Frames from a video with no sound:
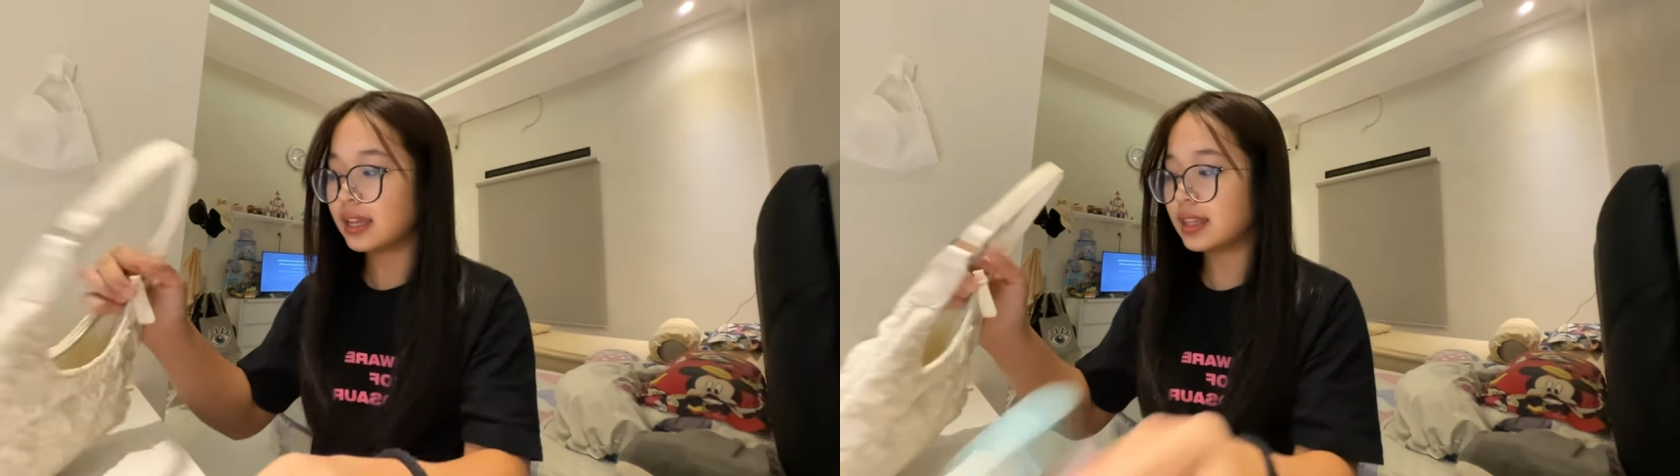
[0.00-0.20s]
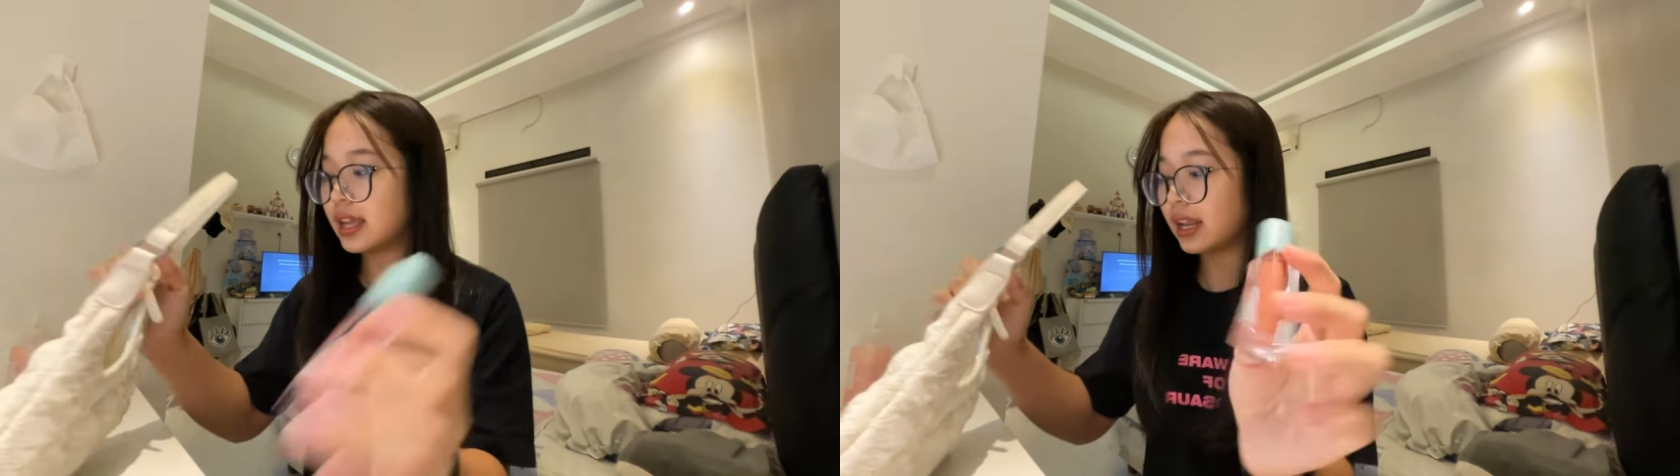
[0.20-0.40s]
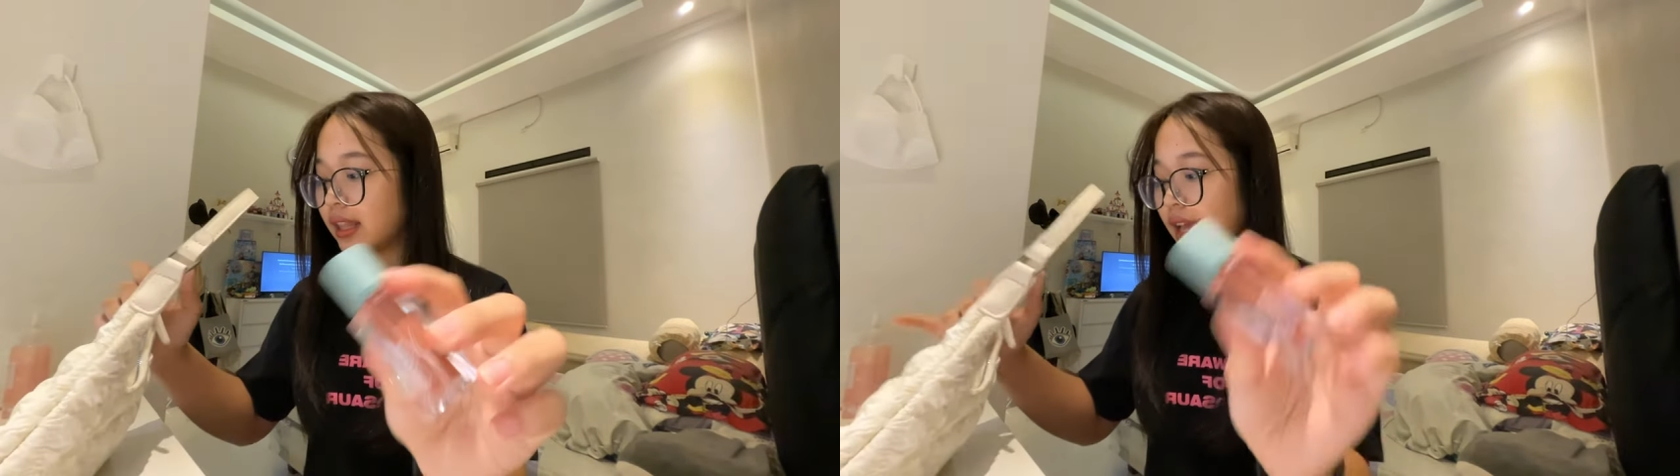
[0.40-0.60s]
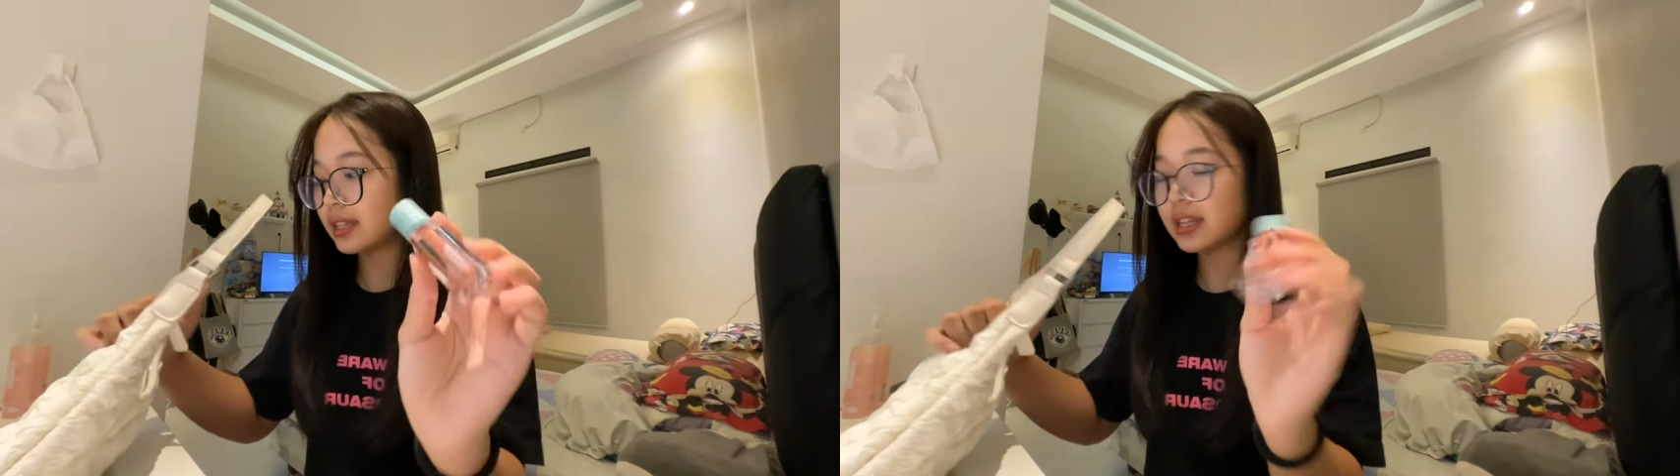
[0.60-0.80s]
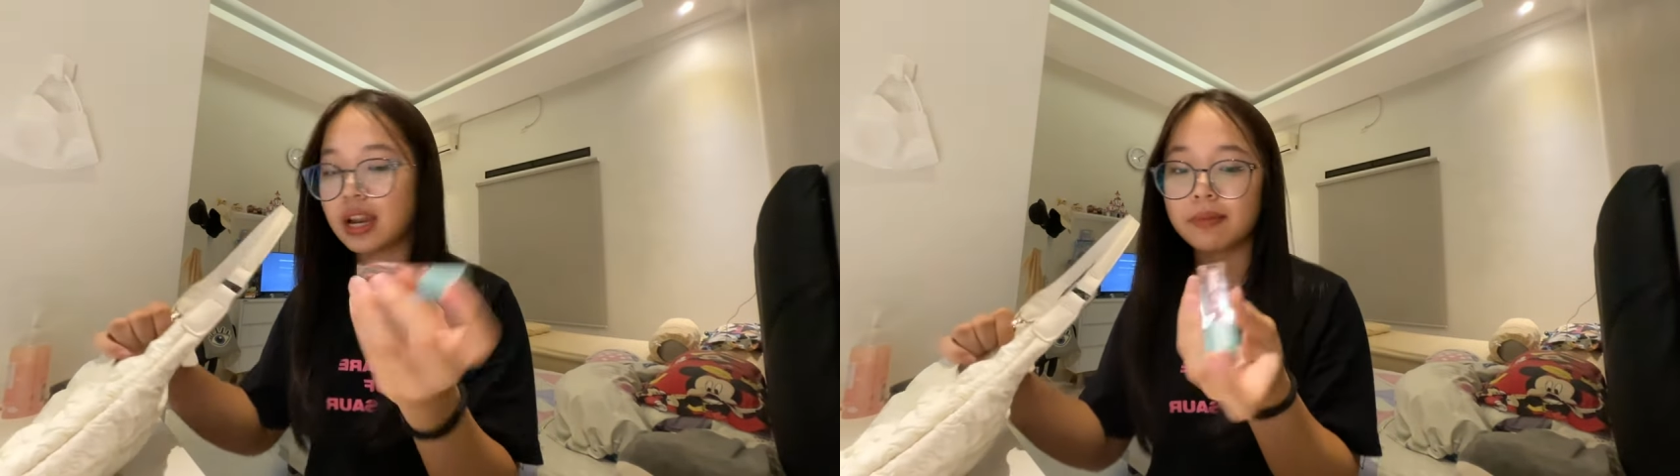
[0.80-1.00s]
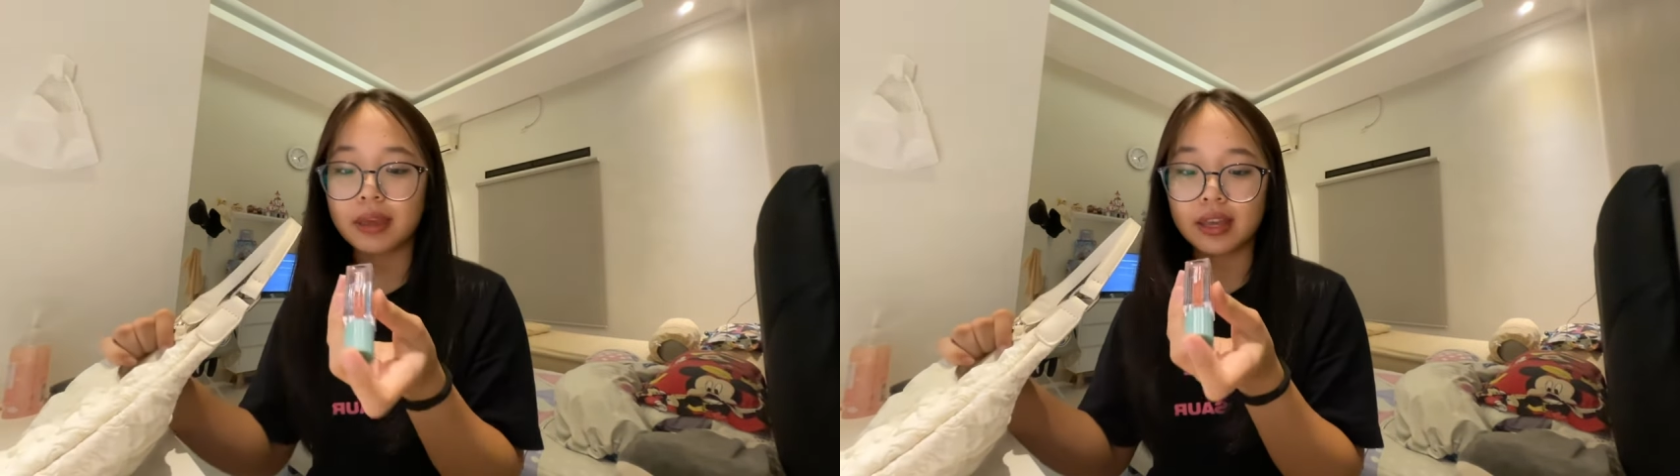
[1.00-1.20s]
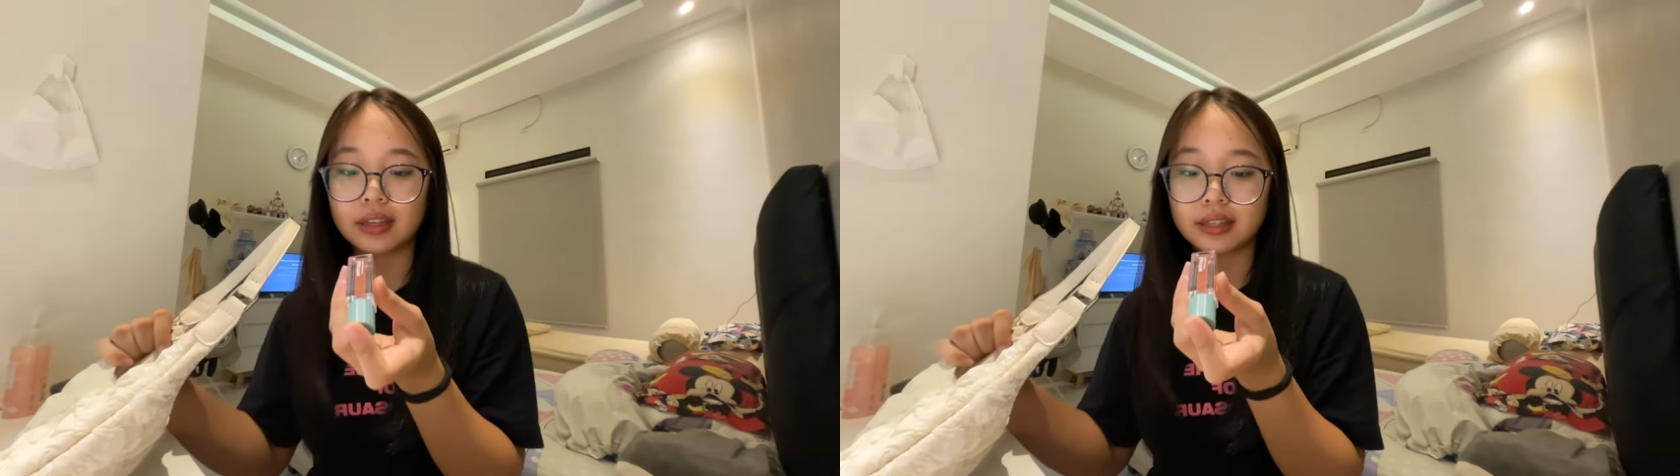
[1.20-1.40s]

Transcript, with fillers: dari Lux Crime yang